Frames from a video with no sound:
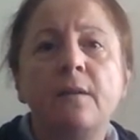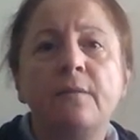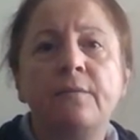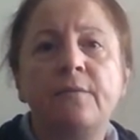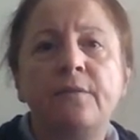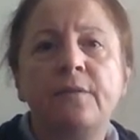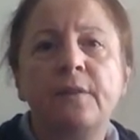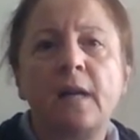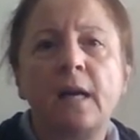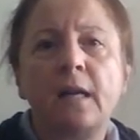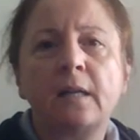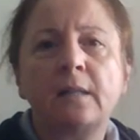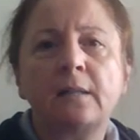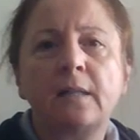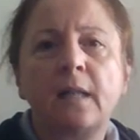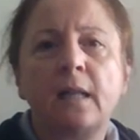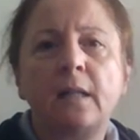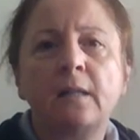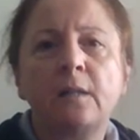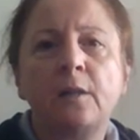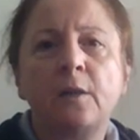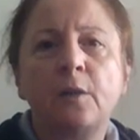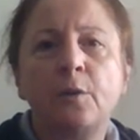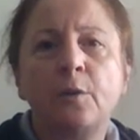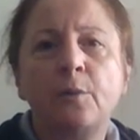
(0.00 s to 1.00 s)

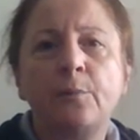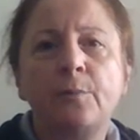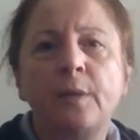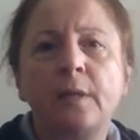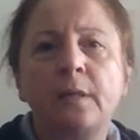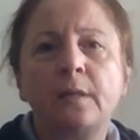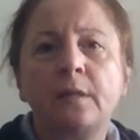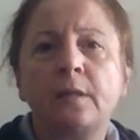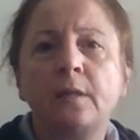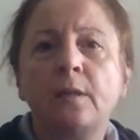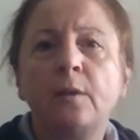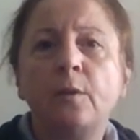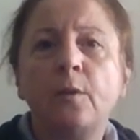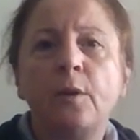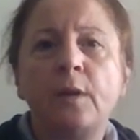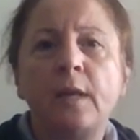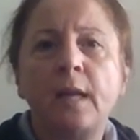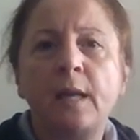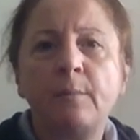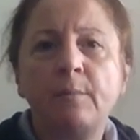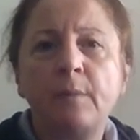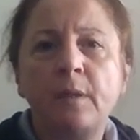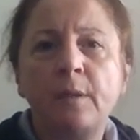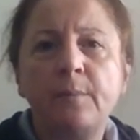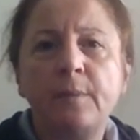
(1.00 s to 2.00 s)
fraktal geometri
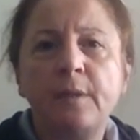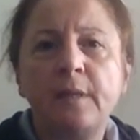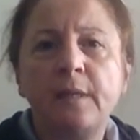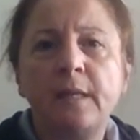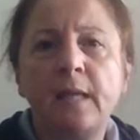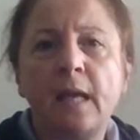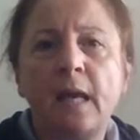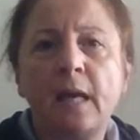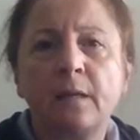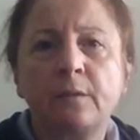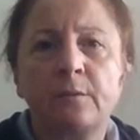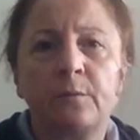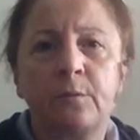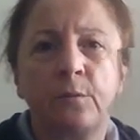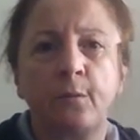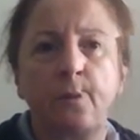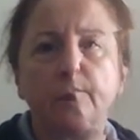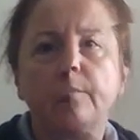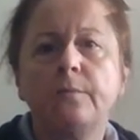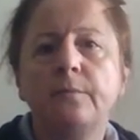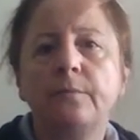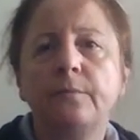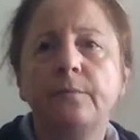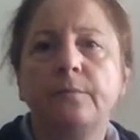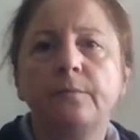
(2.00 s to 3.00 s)
önemli bir yer
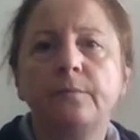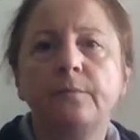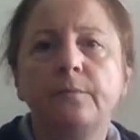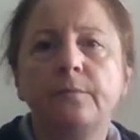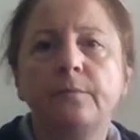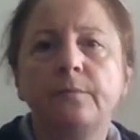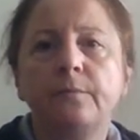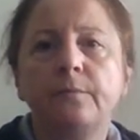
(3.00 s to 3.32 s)
tutar.